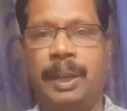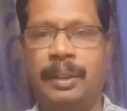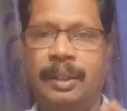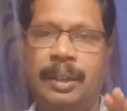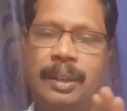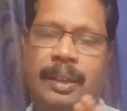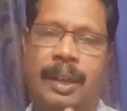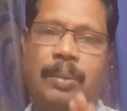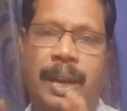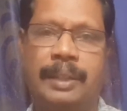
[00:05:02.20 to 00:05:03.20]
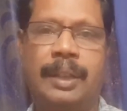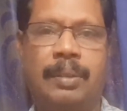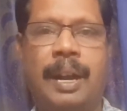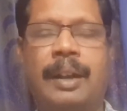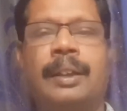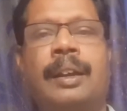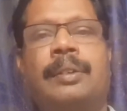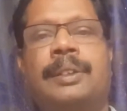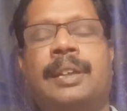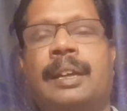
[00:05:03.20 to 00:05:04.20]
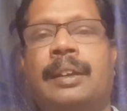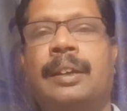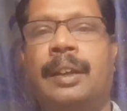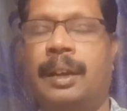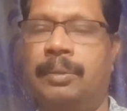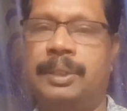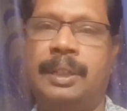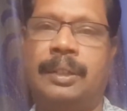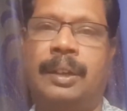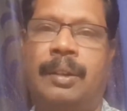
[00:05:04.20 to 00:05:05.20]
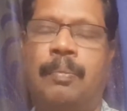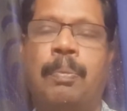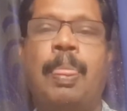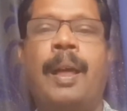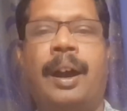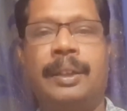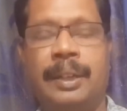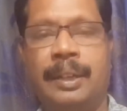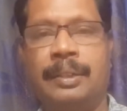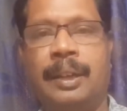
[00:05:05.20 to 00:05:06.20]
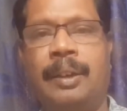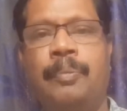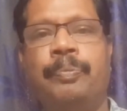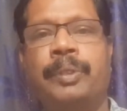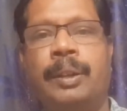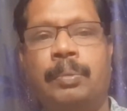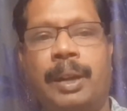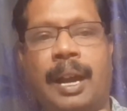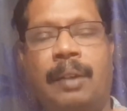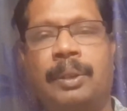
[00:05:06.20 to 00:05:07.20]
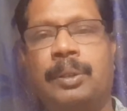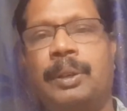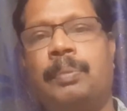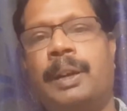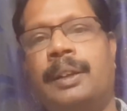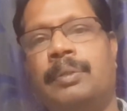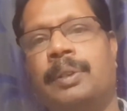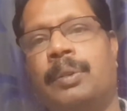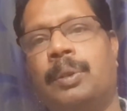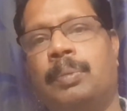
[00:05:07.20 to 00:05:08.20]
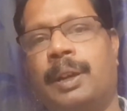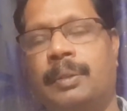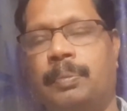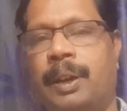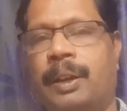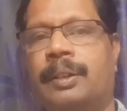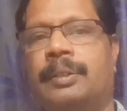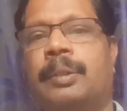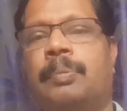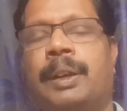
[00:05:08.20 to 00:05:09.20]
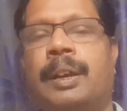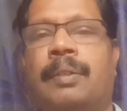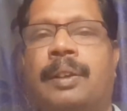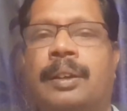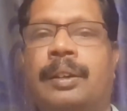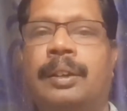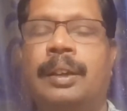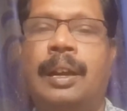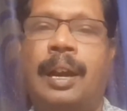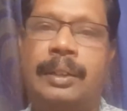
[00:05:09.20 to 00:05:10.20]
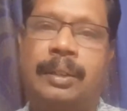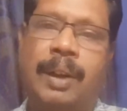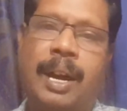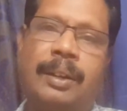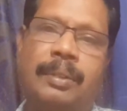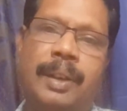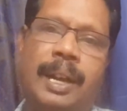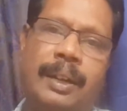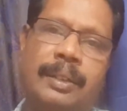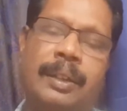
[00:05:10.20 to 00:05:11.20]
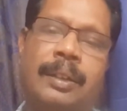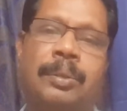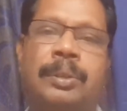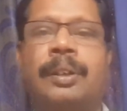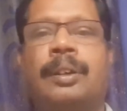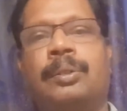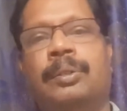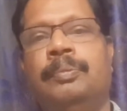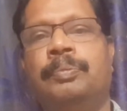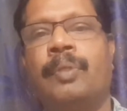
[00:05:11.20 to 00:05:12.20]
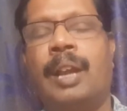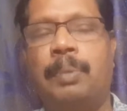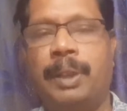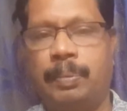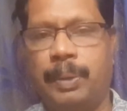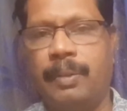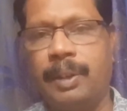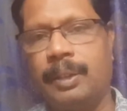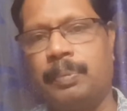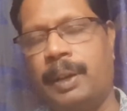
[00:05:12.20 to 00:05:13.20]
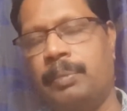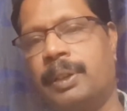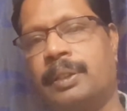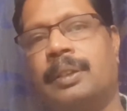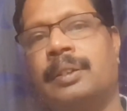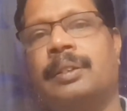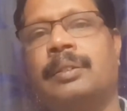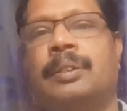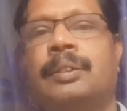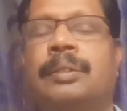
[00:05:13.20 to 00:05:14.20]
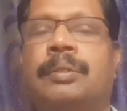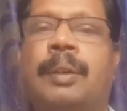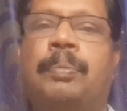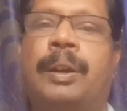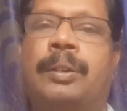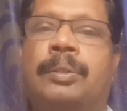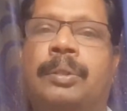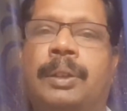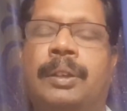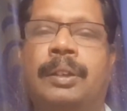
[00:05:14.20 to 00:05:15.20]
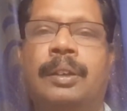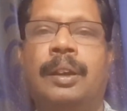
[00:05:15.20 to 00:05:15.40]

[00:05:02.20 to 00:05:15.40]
மாதிரி அவர் ஐந்தாறு வாகனங்களில் வச்சுருக்கிறீங்க நல்ல விஷயந்தான் அதே நேரத்தில் இப்போ காவல்துறை பணியில் இவங்க ஒரு பக்கம் நிற்பாங்க இந்த பெண் காவலர்கள் அந்த வாகனம் வேறு இடத்துல ரோந்தில் இருக்கும் அப்போ எப்படி அவங்க அதை பயன்படுத்துறதுக்கு வந்து வாய்ப்பாக இருக்கும் அப்படின்னு